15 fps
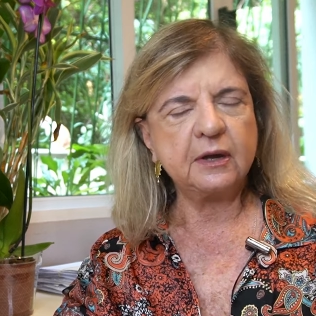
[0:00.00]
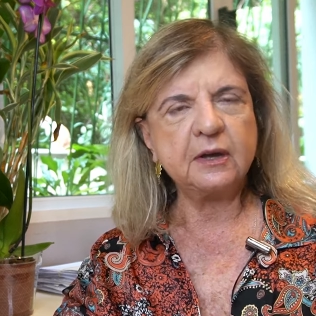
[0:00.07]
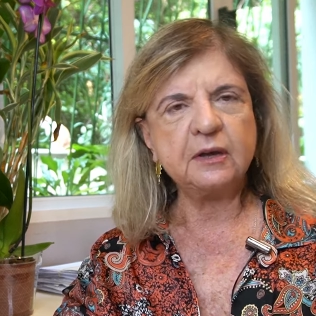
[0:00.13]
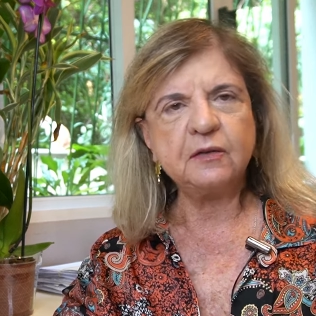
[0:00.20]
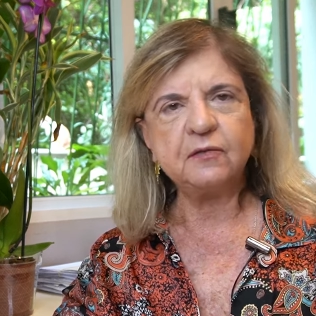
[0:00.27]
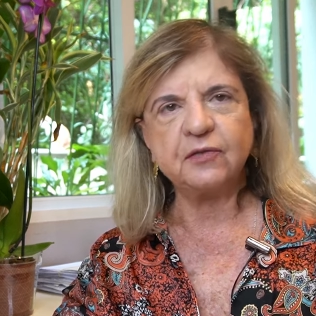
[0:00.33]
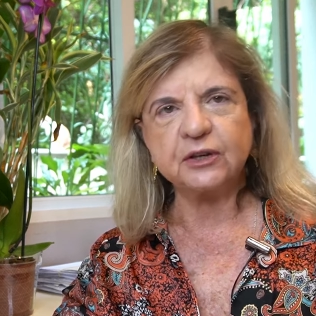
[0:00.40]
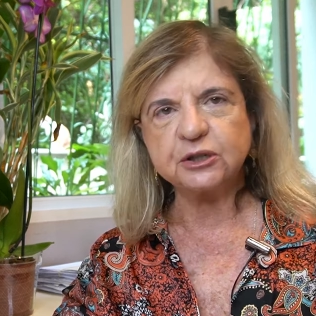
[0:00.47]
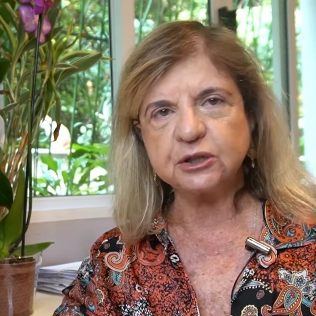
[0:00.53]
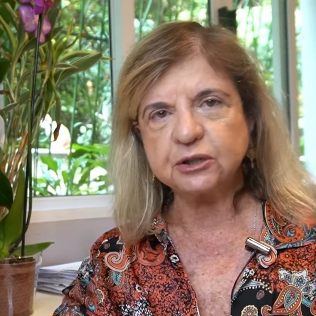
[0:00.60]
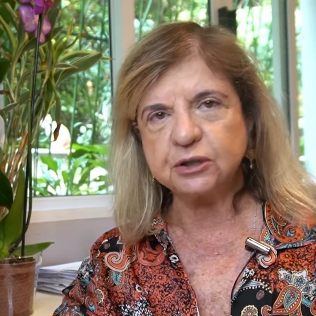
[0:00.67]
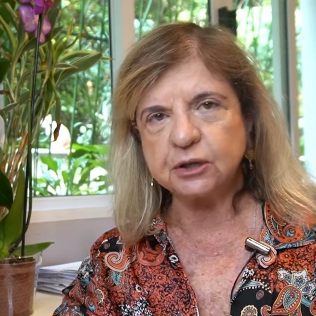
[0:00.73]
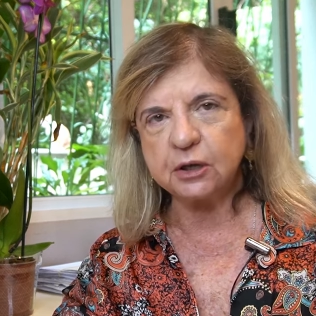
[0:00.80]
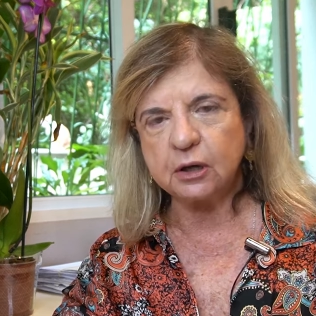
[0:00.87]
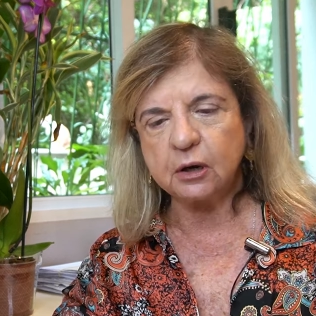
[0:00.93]

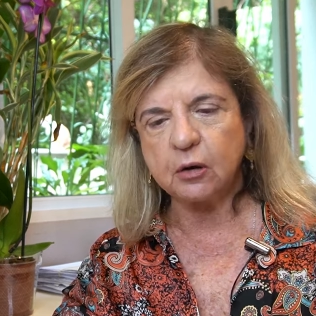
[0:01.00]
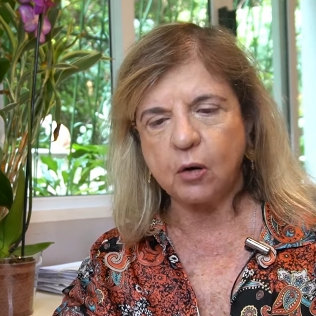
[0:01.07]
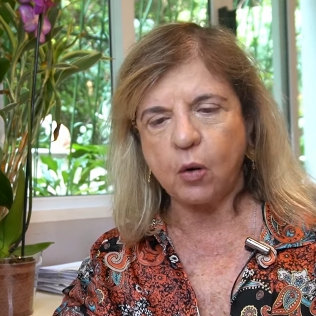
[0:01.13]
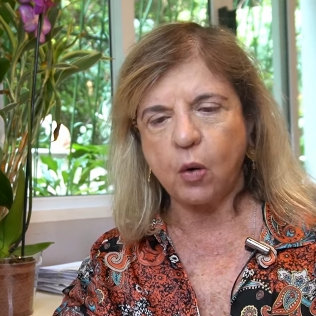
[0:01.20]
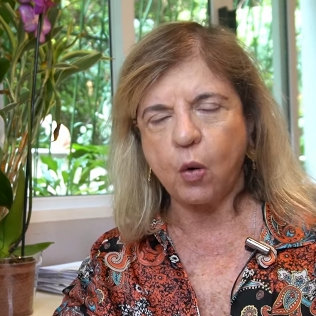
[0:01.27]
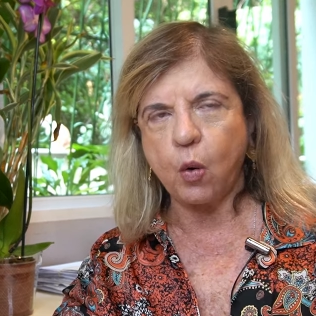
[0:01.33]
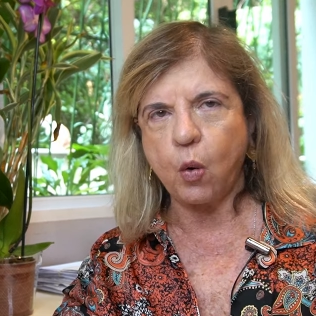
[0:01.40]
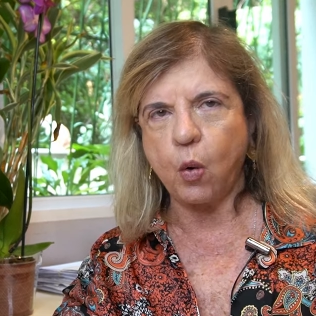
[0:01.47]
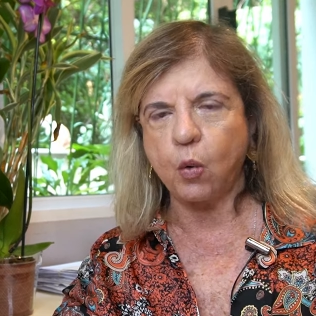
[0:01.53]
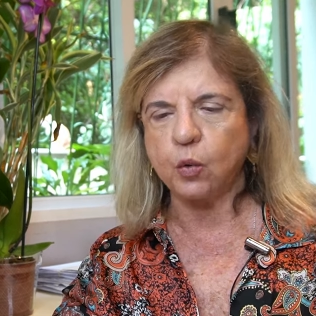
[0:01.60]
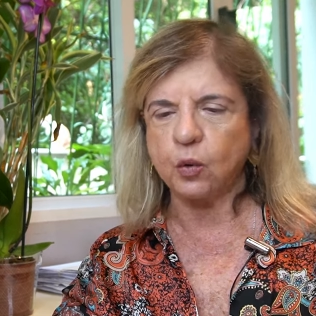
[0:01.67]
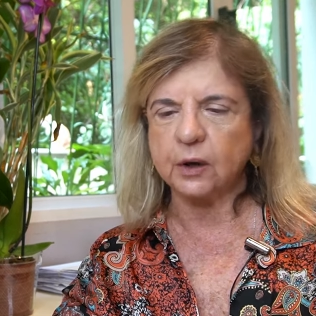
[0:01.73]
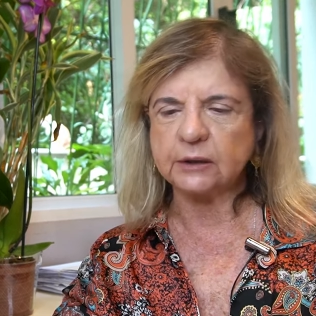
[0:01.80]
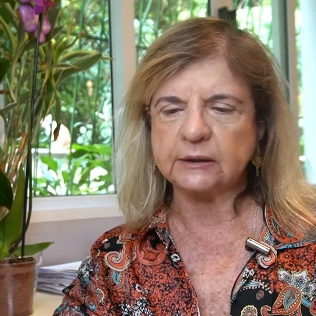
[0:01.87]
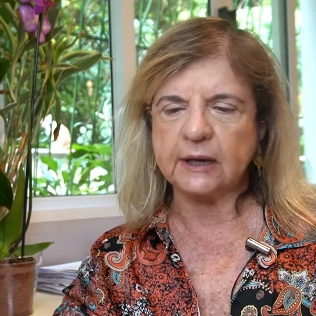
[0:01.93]
investir ou
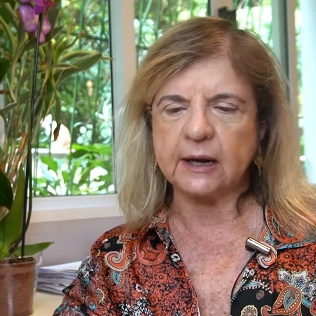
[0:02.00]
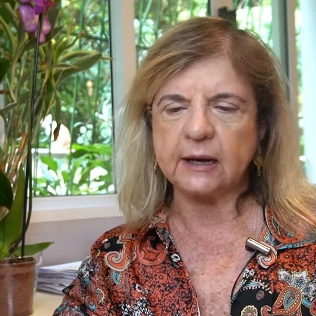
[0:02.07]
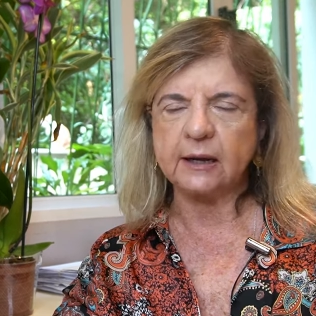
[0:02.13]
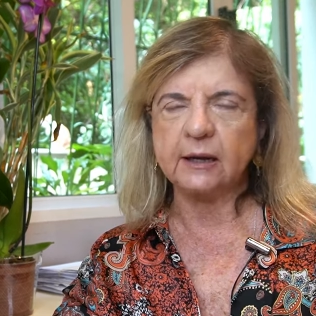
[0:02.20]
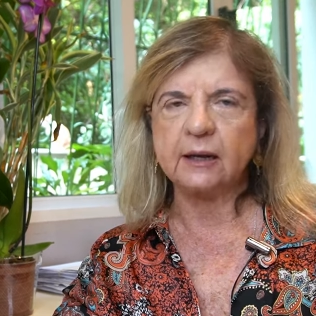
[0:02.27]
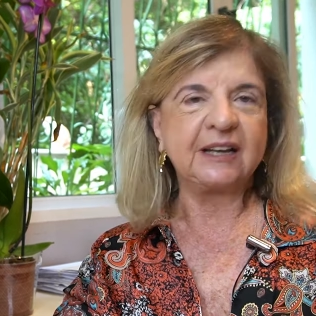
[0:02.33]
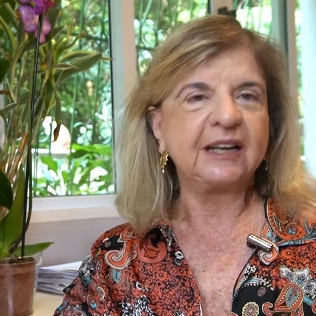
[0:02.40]
cortar